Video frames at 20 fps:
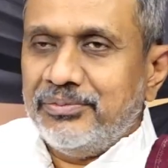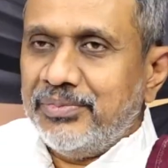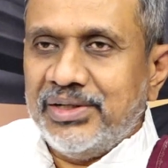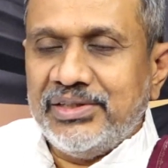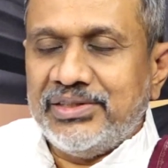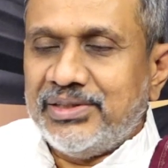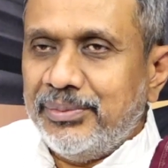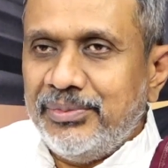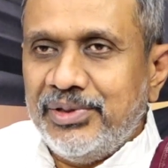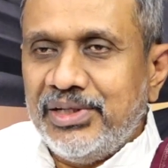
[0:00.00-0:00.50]

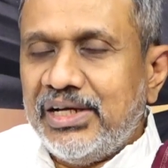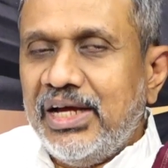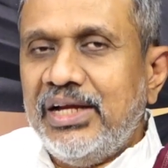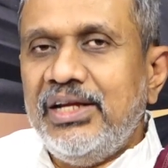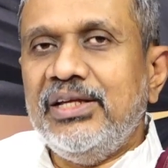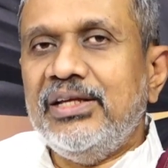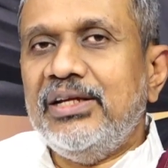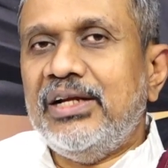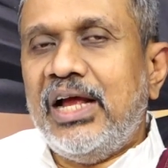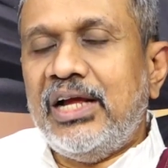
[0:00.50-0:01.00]
మన సమిధి
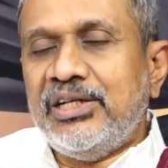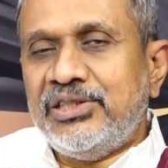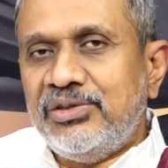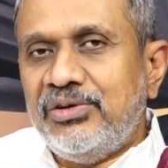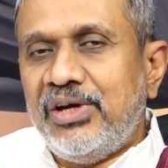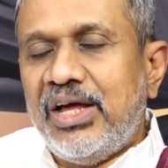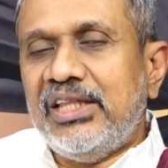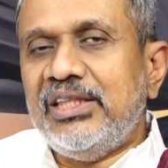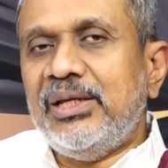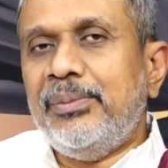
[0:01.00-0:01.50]
కానీ
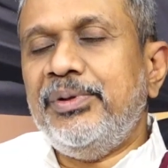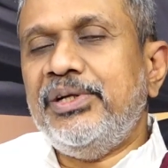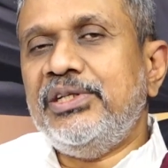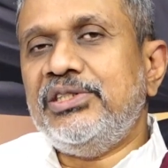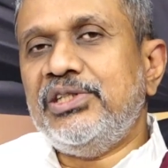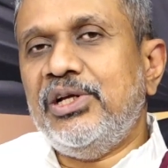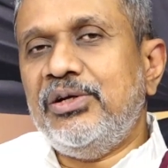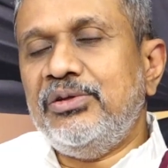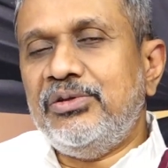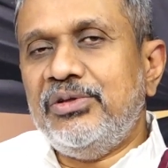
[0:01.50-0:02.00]
రాష్ట్రం
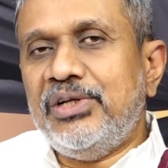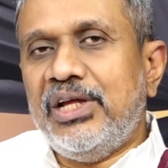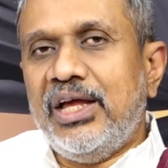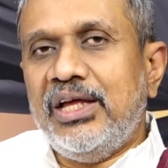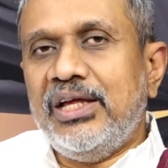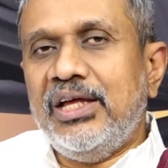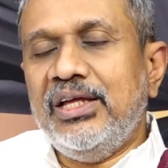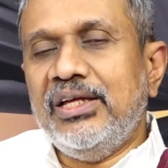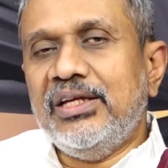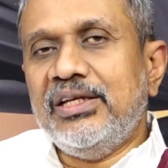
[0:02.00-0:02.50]
ఆంధ్రప్రదేశ్ జరుగుతున్న
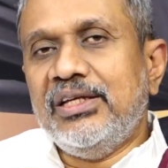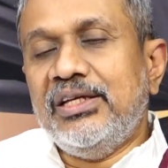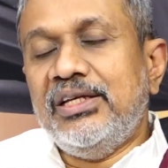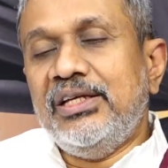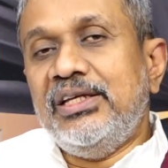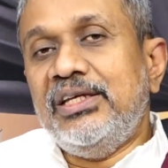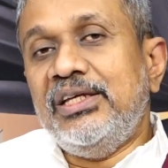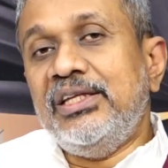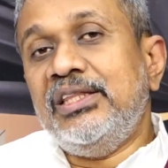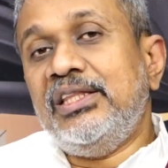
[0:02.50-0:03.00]

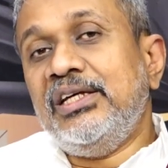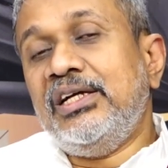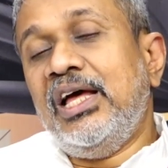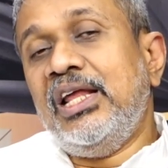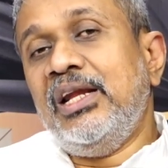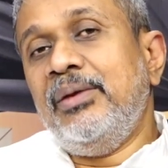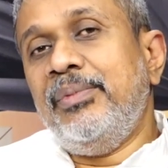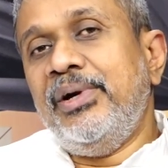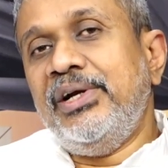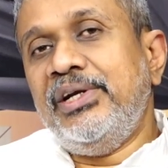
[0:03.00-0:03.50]

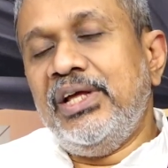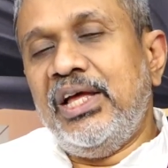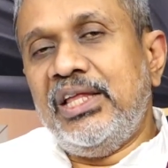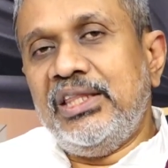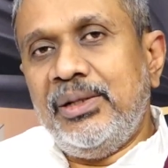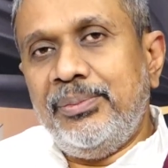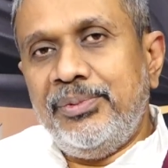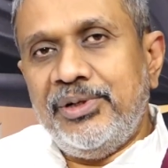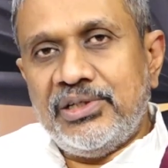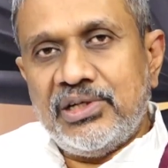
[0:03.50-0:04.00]
ఇంతకాలం బట్టి
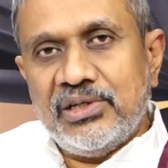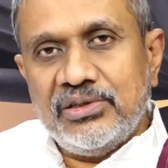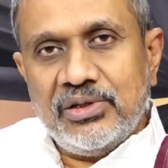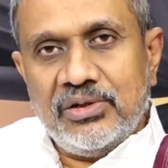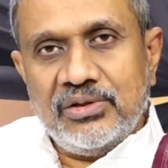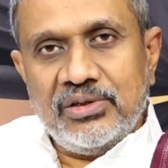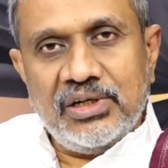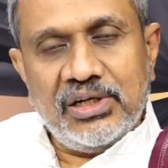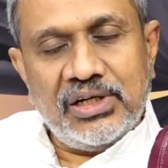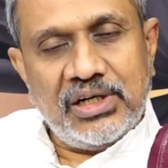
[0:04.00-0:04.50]
ఆంధ్రప్రదేశ్లో
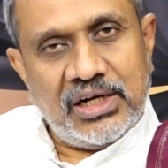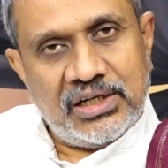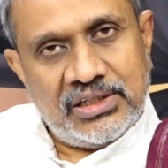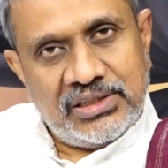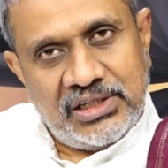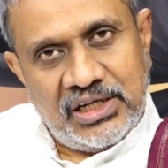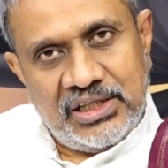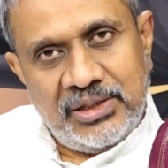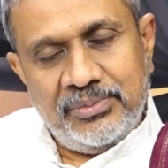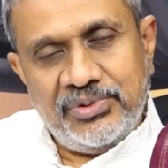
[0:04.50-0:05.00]
జరుగుతున్న
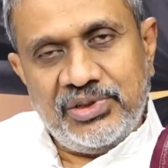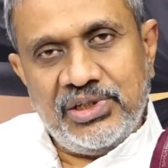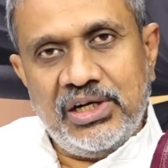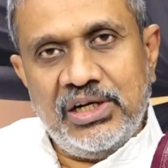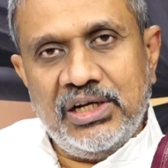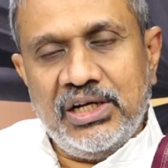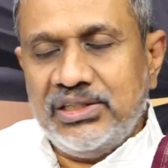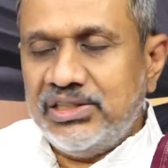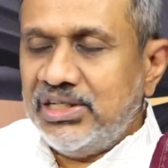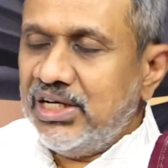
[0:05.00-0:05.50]
కక్షాదింపు
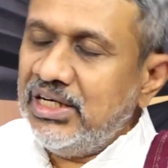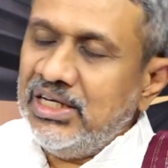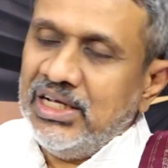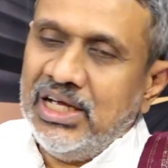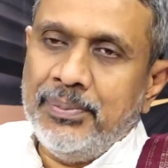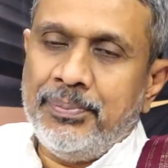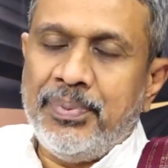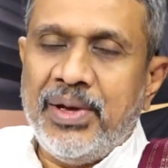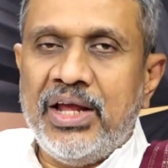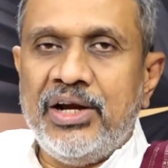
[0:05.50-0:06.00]
చర్యలు కానీ జగన్
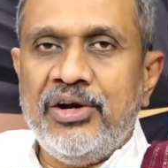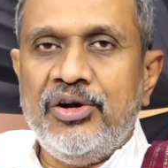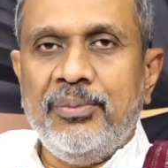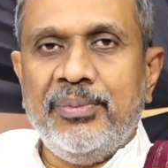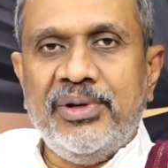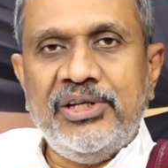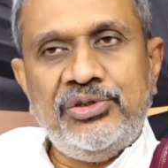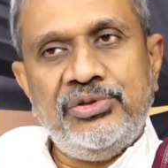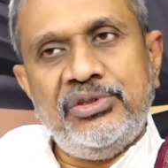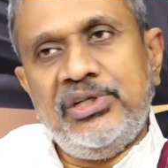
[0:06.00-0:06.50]
గారి పాలన
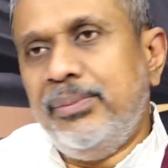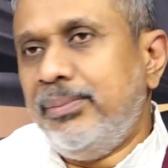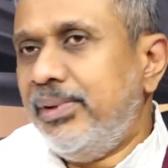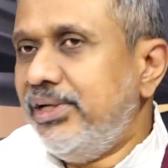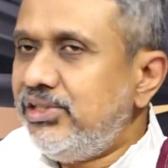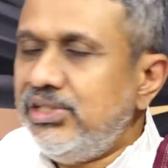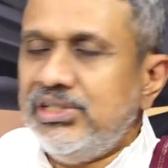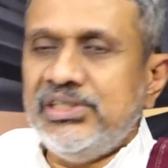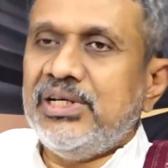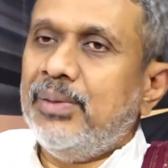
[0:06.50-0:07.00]
మంచి ఉంటే
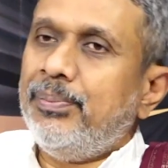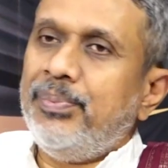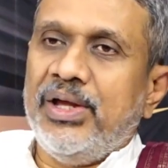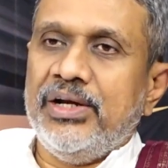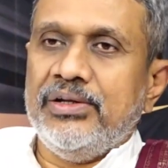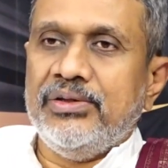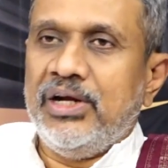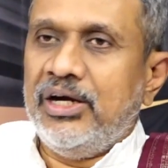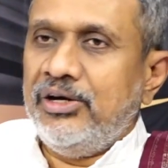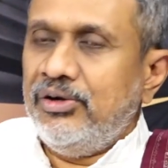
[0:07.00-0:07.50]
మంచి అని
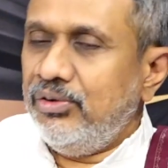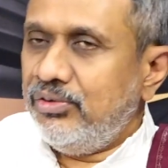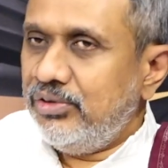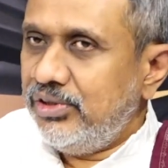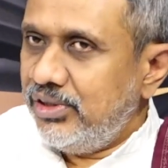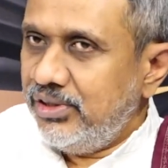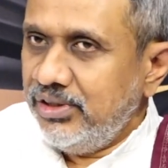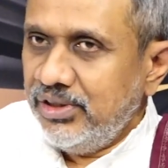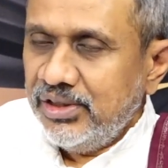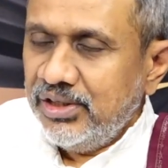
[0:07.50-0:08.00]
చెప్పాలి దాంట్లో
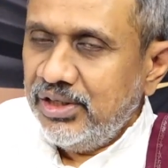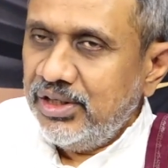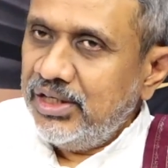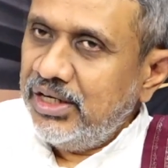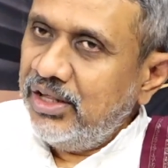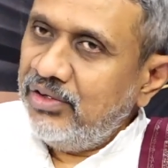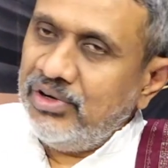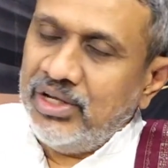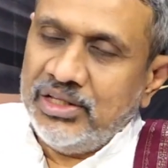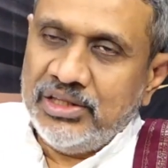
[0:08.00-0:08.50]
కొన్ని
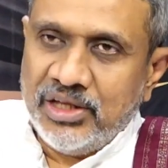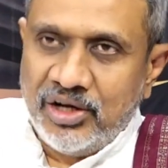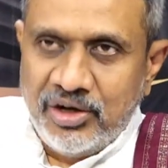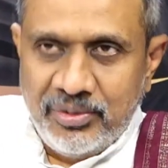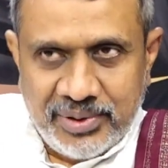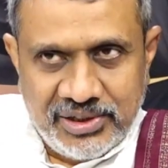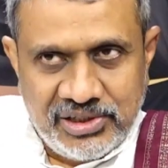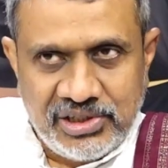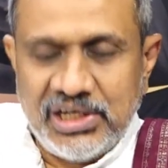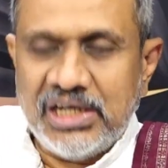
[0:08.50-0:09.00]

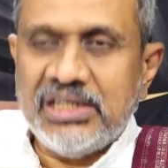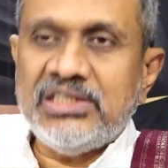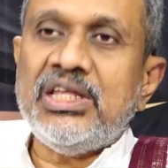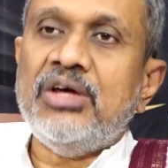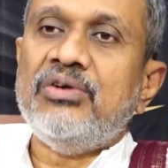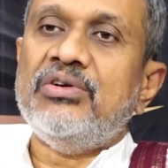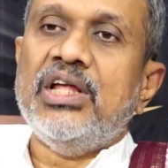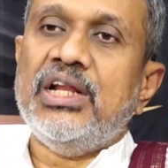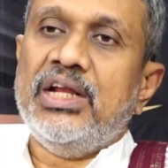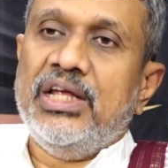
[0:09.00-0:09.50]
నవరత్నాలు మంచి
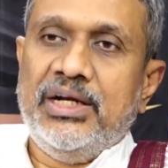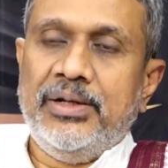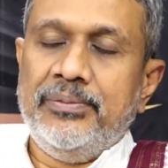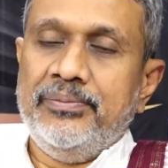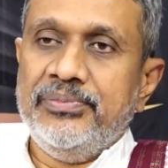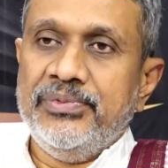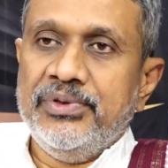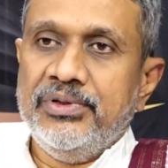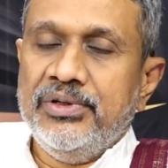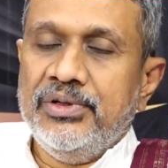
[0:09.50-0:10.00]
చేస్తూ ఉన్నారు ఆయన
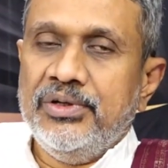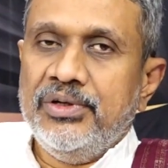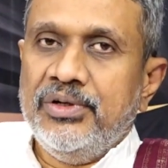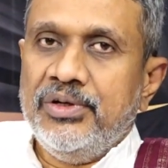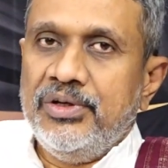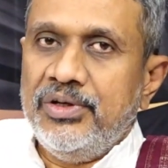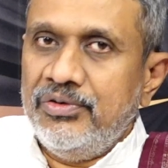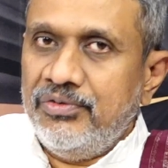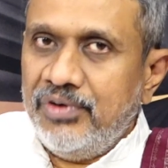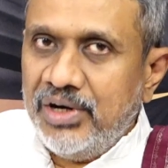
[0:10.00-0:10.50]

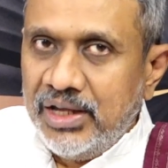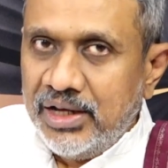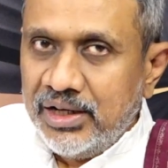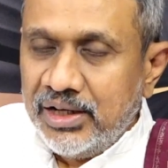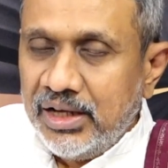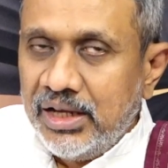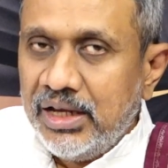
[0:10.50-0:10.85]
ఇవాళ